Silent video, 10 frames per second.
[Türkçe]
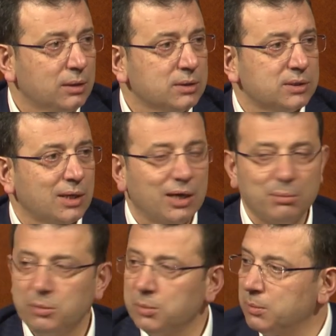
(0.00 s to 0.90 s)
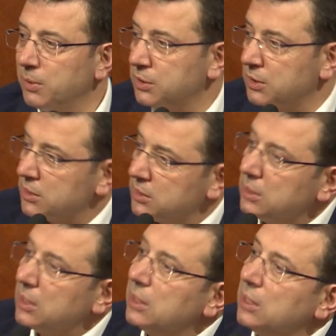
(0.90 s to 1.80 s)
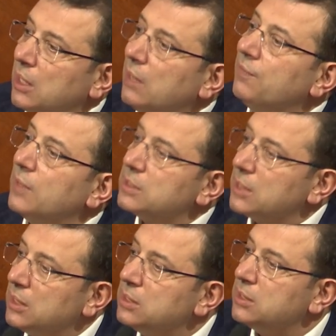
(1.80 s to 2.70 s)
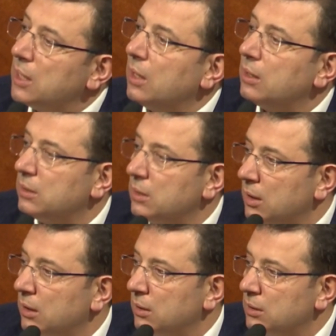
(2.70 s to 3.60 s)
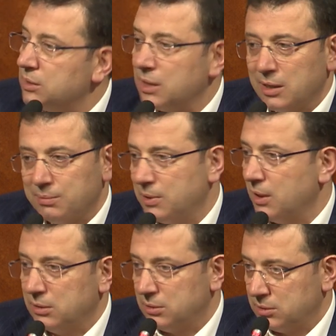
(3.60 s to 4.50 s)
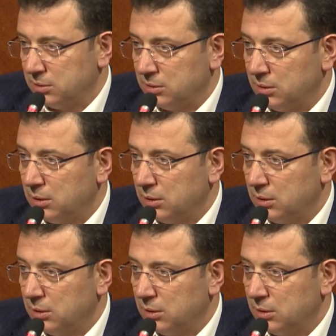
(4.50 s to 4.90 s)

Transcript: sahibi bir başkasından daha fazla hisse hakkına sahip değildir.